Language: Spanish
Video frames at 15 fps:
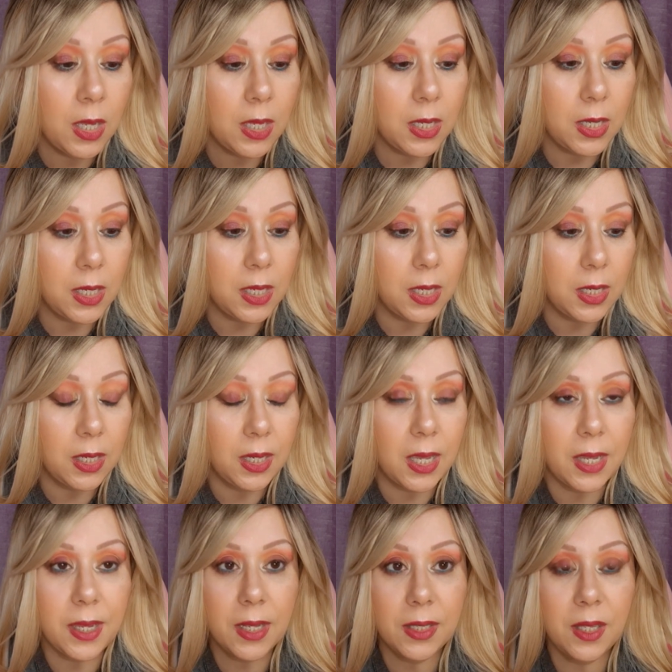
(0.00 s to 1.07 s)
Y
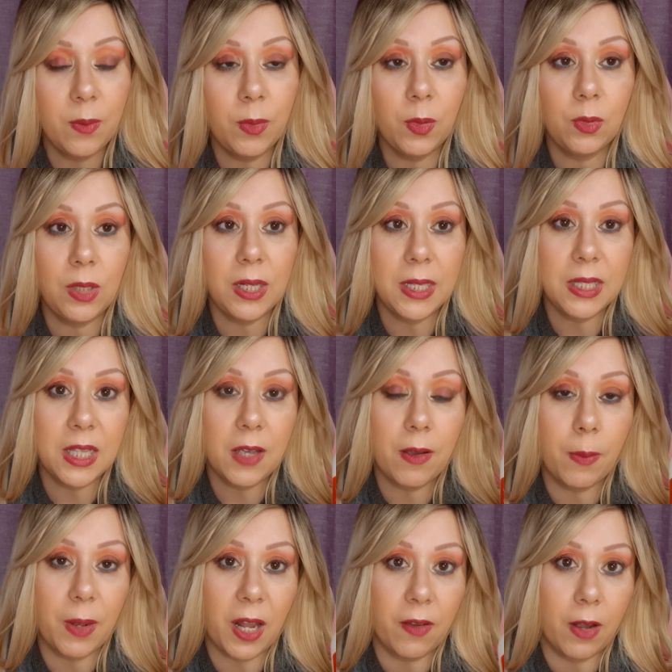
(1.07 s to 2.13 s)
ella siempre
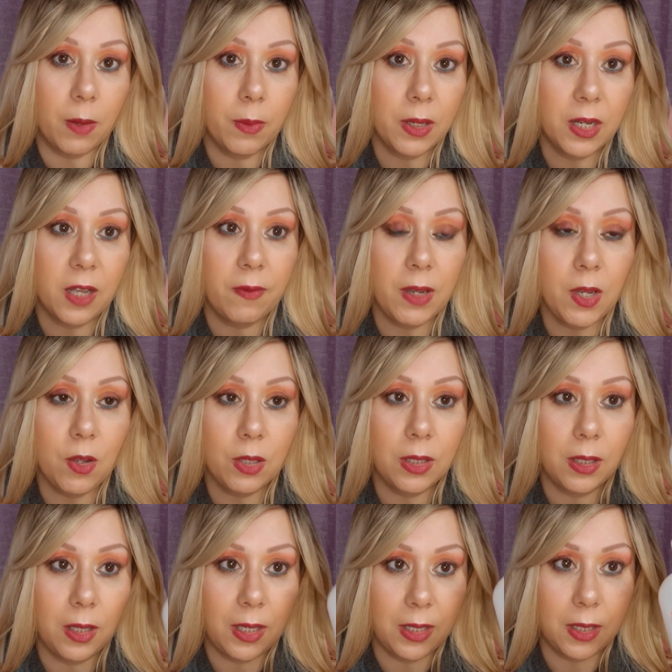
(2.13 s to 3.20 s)
utilizaba para lavarme el cabello
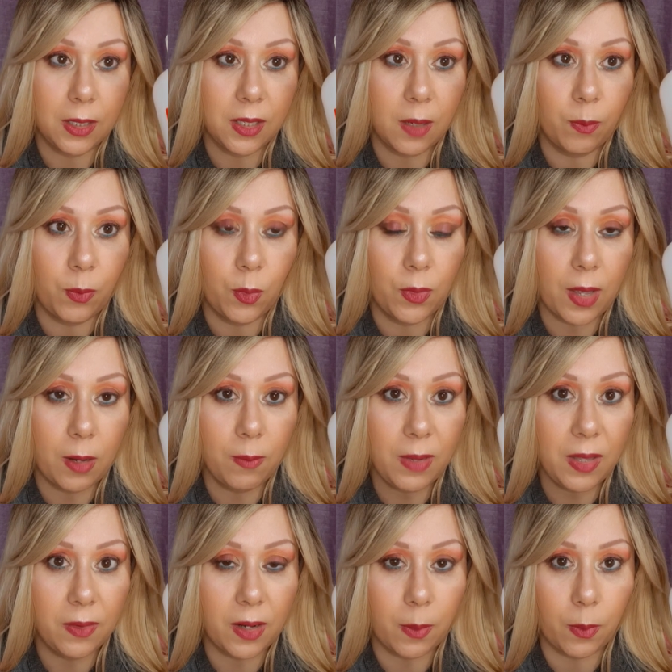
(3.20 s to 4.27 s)
este champú de
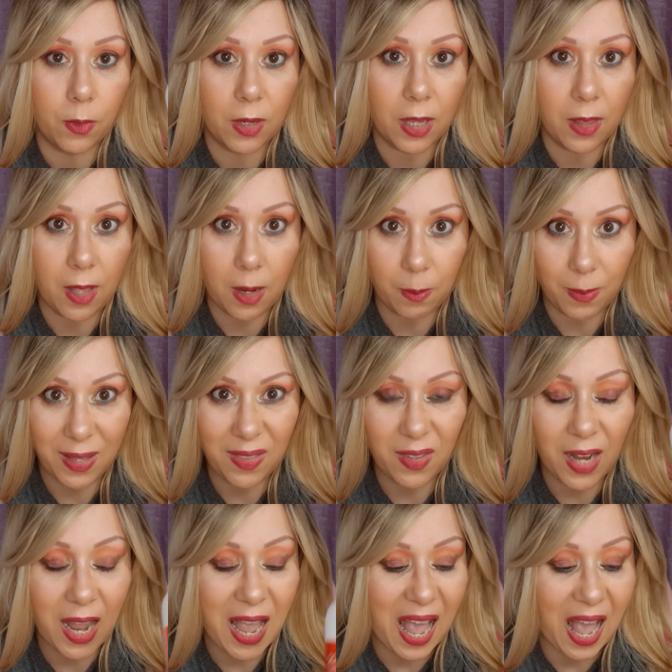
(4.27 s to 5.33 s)
almendra, porque es de
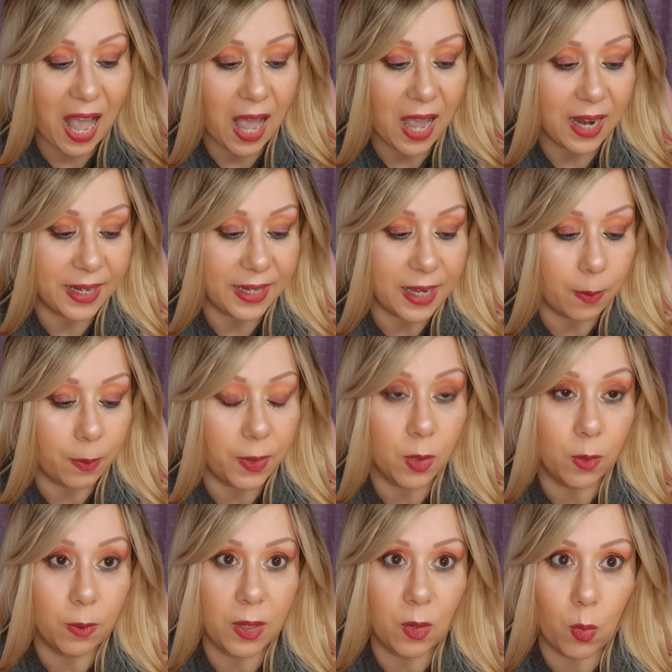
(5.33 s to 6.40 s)
almendras agria,
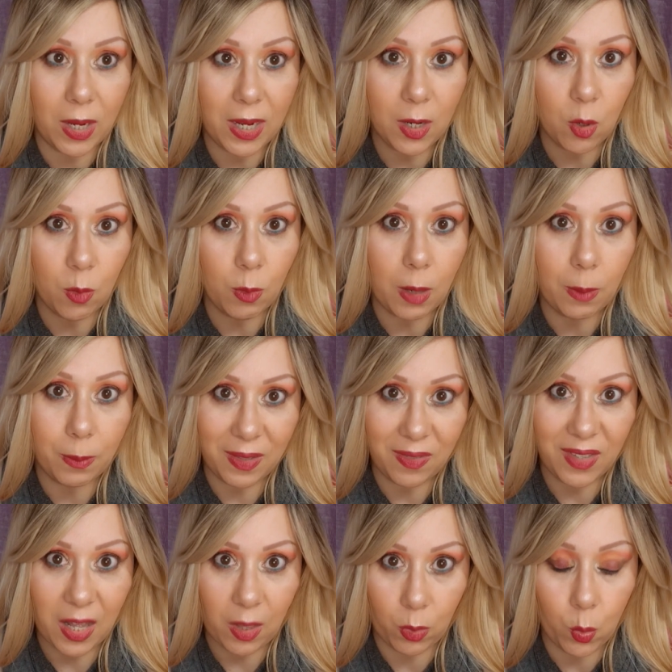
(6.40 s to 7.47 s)
pero me huele como
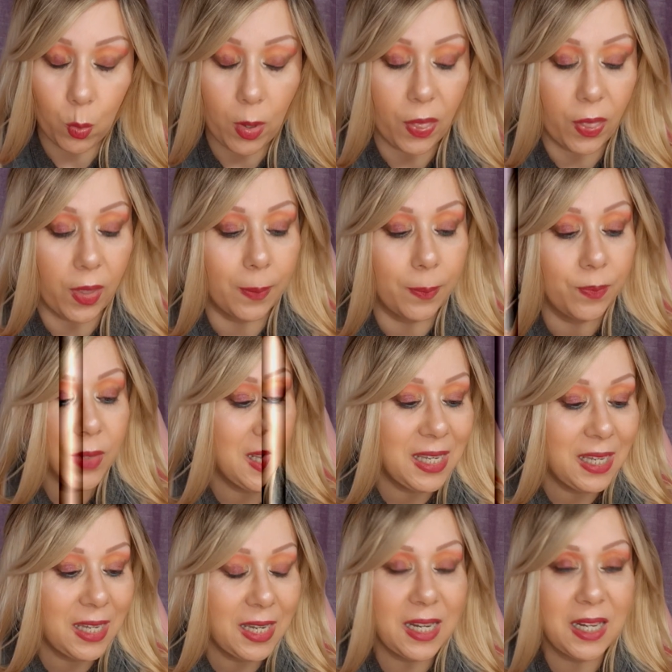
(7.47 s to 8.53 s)
almendras dulce
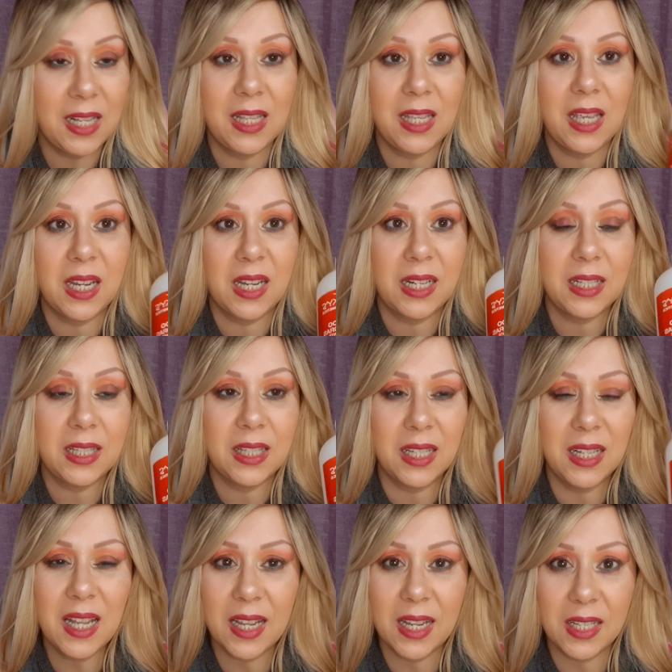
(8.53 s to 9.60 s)
y le dije,
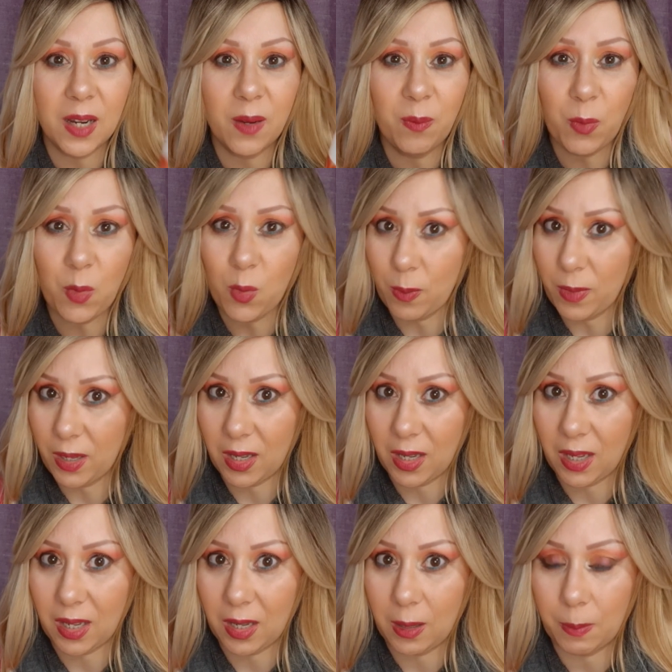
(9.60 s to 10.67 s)
Cristina, ¿qué shampoo
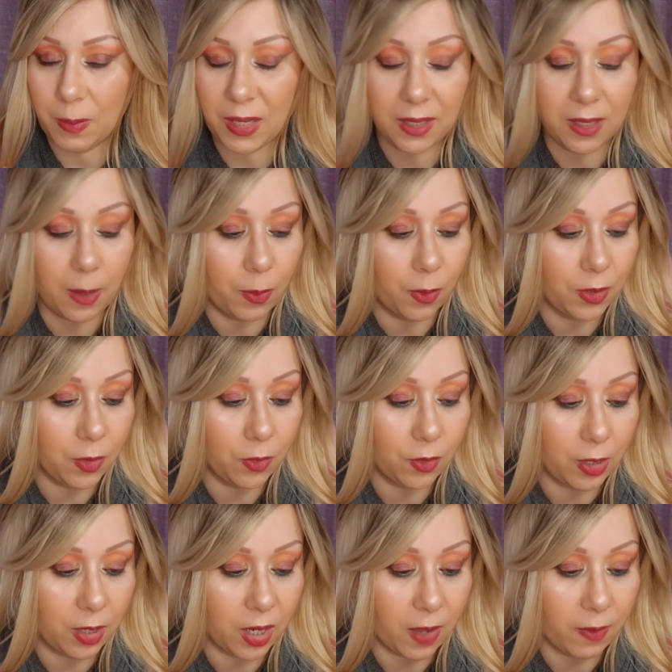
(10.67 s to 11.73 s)
me, está poniendo
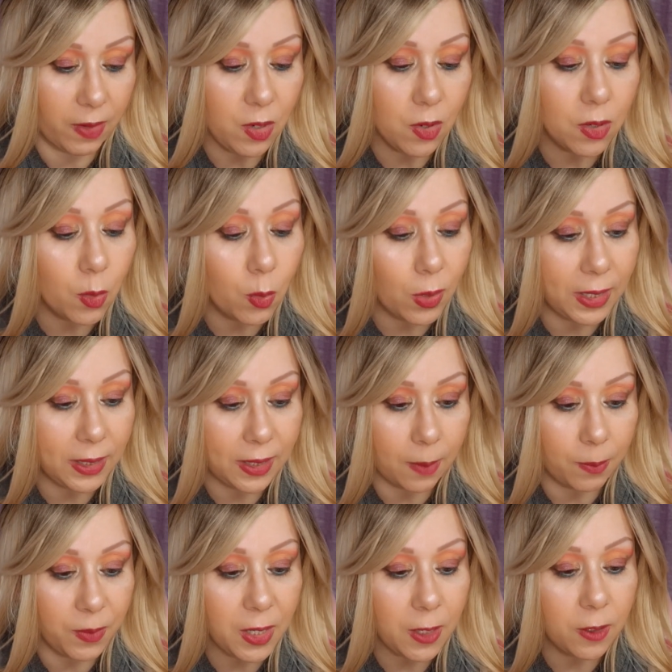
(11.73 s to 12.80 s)
en el cabello que huele
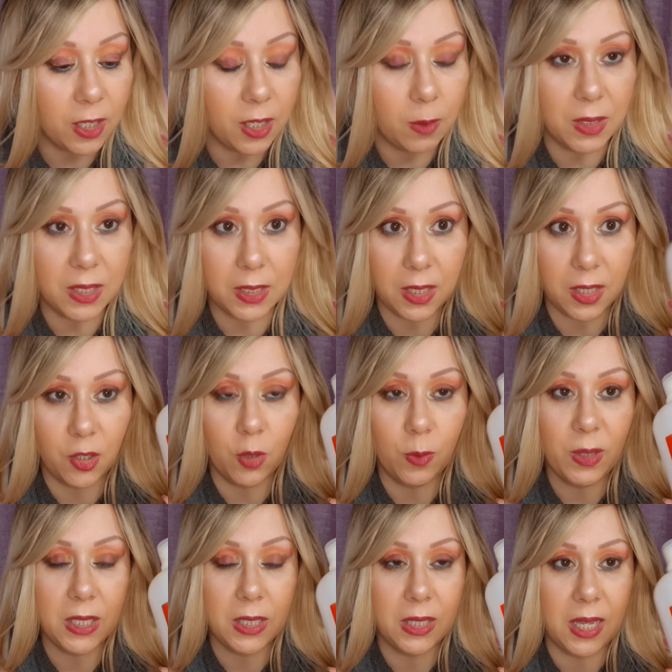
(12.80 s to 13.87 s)
también? Y me enseñó,
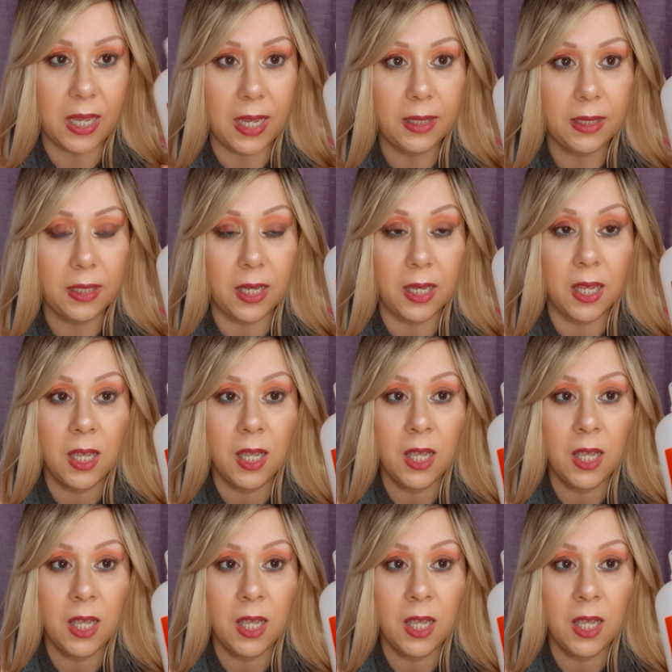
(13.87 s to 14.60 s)
me dice, este.